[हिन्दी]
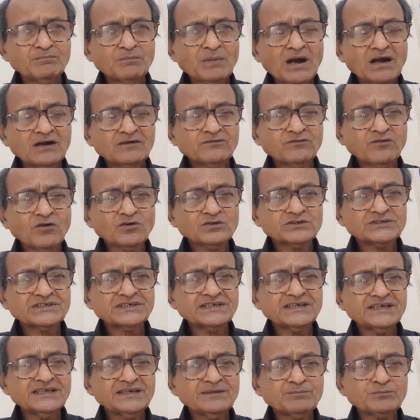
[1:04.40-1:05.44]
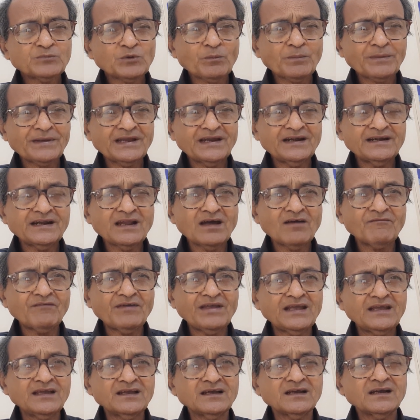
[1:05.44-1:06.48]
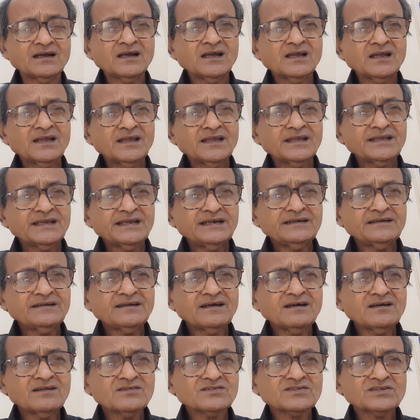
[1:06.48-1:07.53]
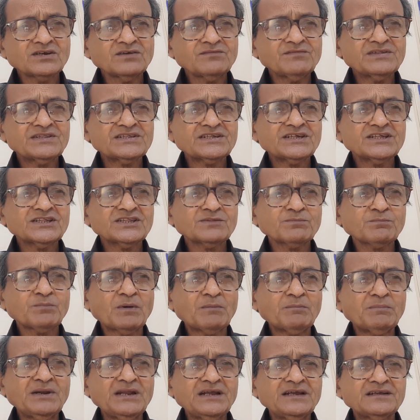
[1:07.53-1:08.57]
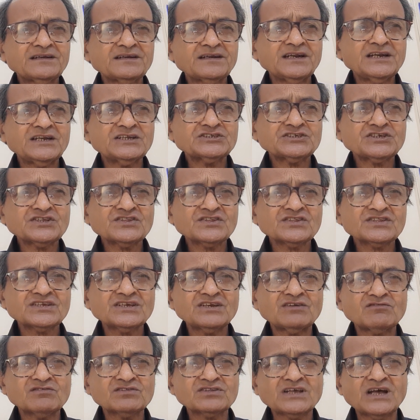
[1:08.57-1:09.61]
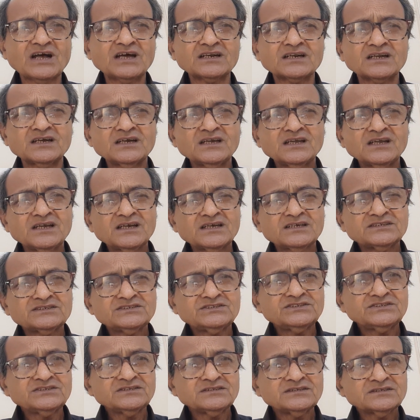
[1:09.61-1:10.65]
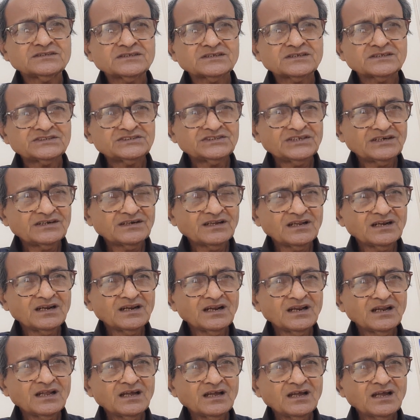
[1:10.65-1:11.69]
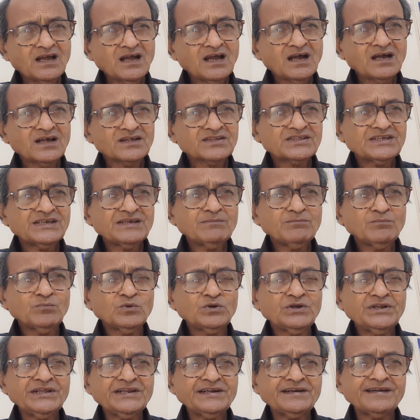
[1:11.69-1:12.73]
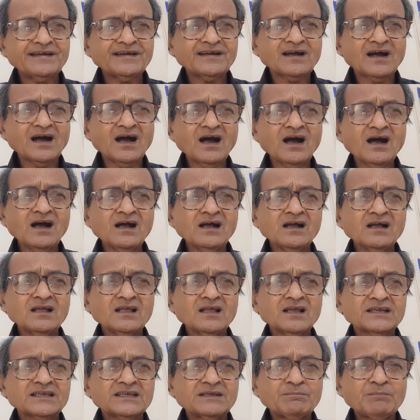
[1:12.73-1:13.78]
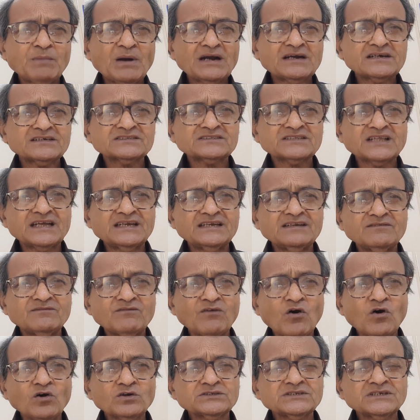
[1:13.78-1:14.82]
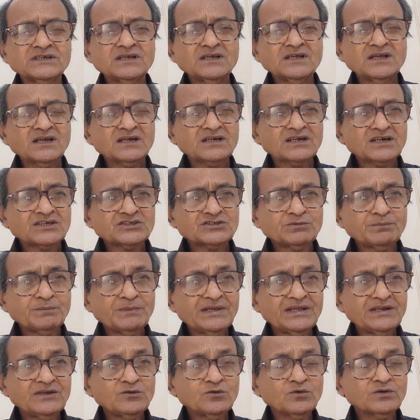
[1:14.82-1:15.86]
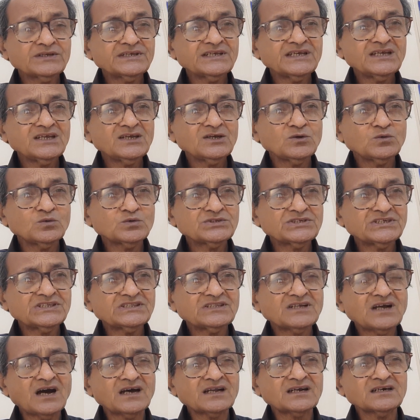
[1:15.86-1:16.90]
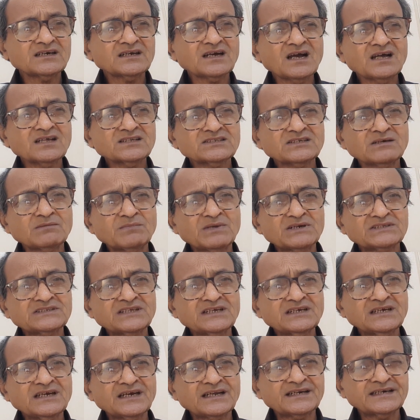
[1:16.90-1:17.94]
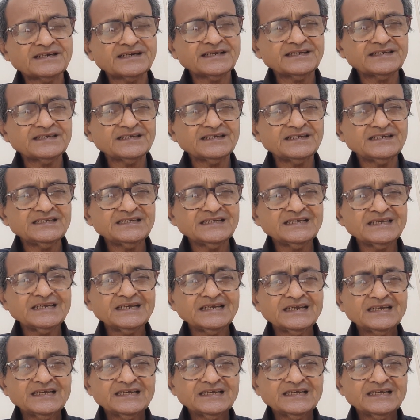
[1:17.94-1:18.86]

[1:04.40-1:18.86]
पाक फौज के प्रोपेगेंडा विंग इंटर सर्विसेज पब्लिक रिलेशंस के अनुसार जनरल असीम मुनीर ने कहा कि पाकिस्तानी फौज कश्मीरियों के उचित कारण का समर्थन करने के लिए